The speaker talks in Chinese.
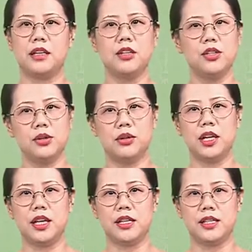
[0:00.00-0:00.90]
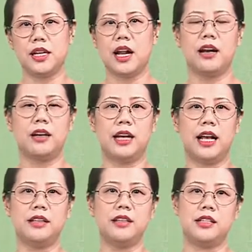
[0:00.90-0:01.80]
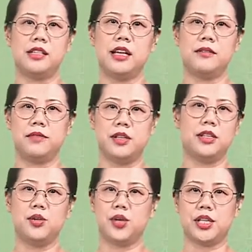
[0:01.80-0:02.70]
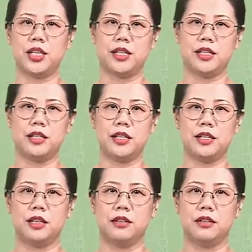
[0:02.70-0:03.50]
就可以自然而然地实现文字学习的经济性。